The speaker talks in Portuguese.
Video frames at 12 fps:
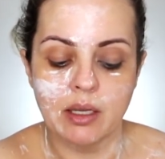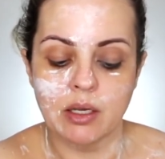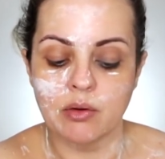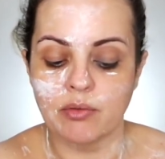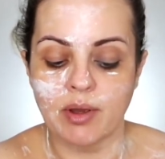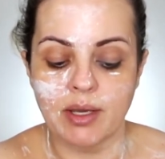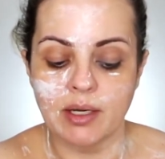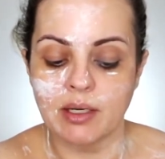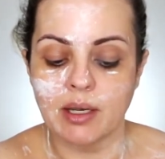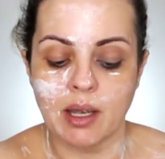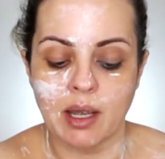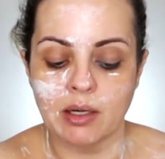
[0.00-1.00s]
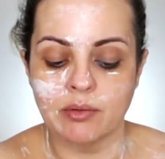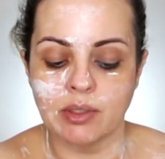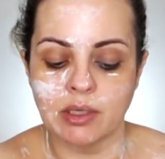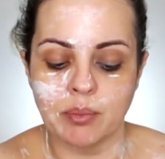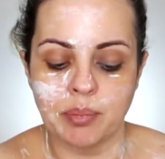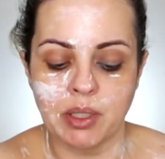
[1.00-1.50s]
não vai arrancar, não vai
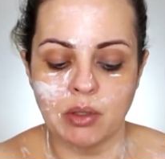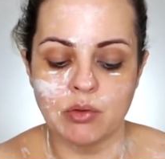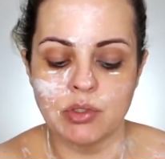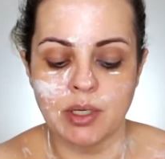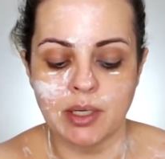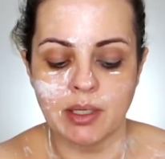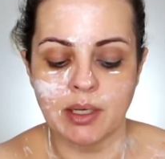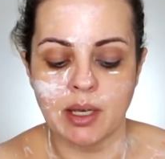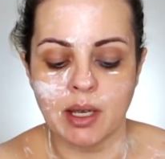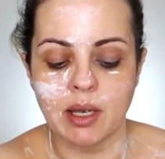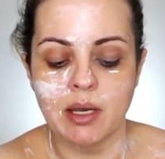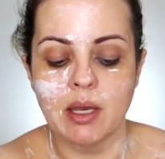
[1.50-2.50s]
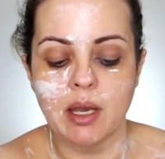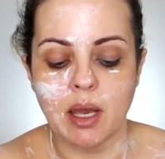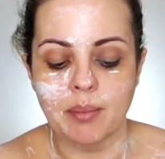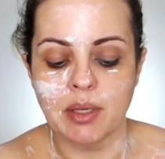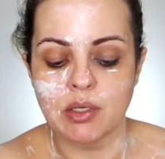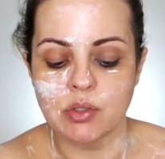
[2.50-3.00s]
ter perigo de arrancar a
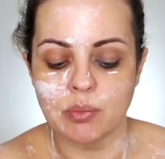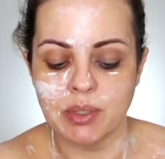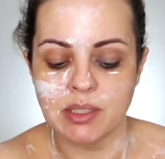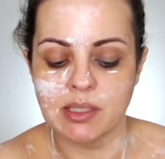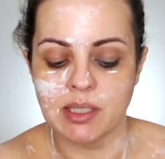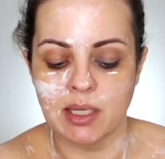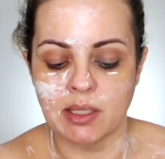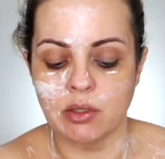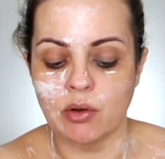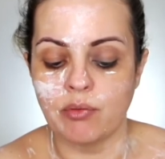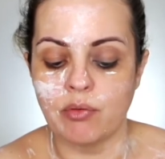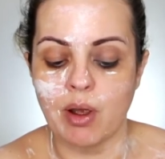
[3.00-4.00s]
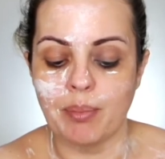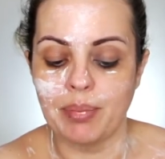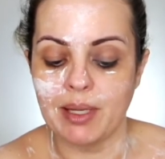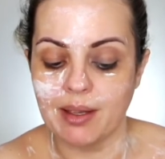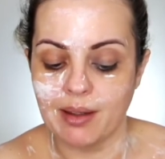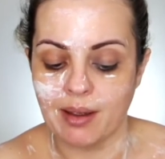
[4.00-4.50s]
minha sobrancelha. Então, vou
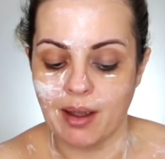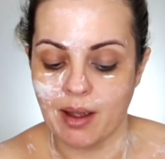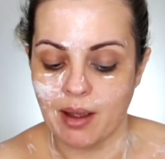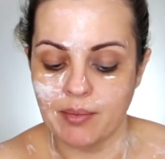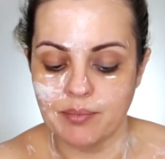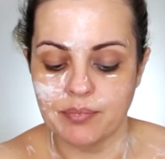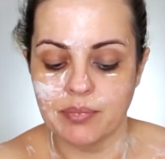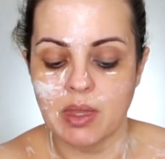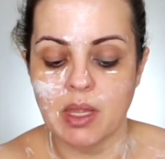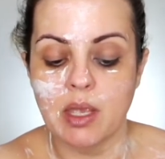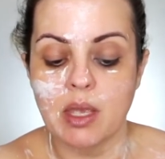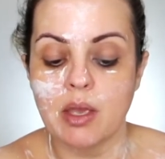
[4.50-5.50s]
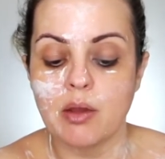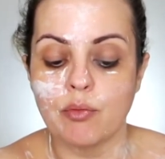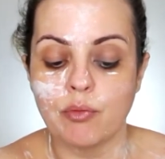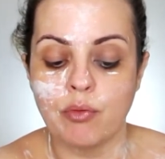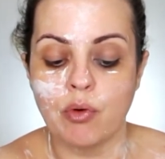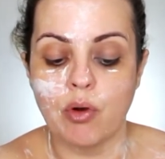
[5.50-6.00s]
aplicar
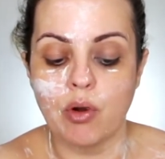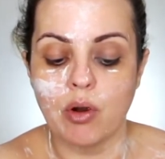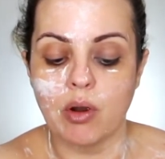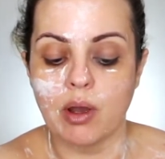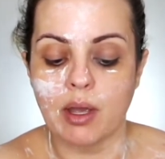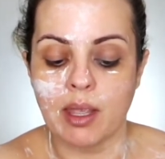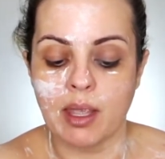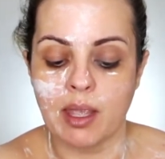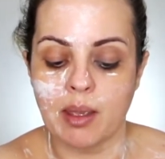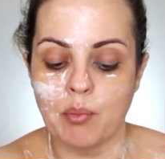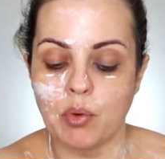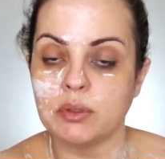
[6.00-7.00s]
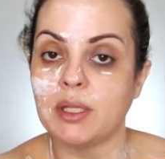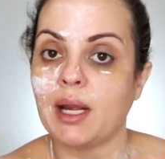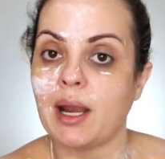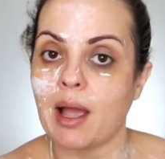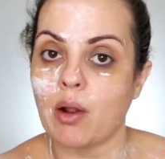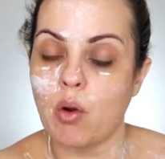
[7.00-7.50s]
Vou é,
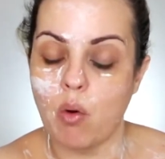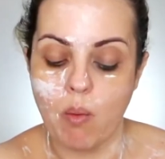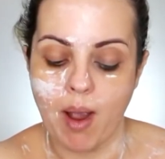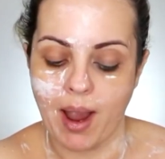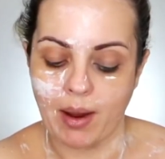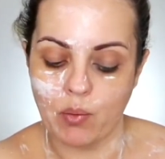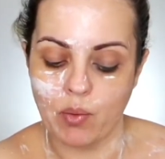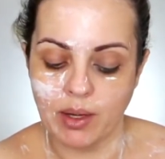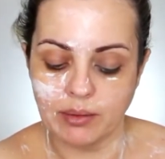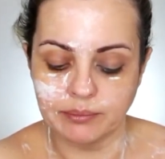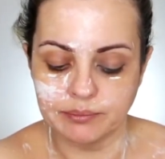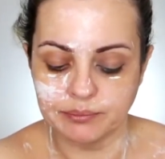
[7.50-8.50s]
modelar com água,